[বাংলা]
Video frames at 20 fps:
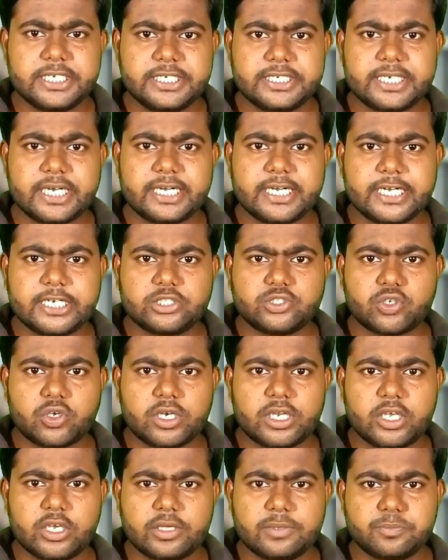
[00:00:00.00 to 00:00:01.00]
ইন্টারনেট
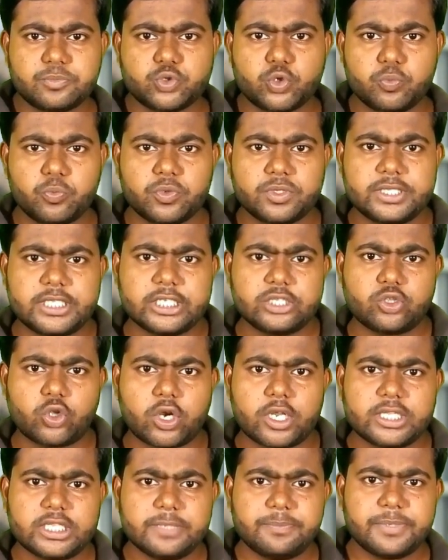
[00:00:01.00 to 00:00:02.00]
চলে সমুদ্রের
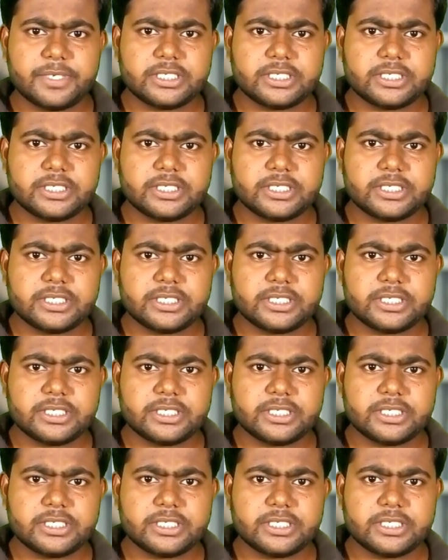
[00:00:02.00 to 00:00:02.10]
তলাতে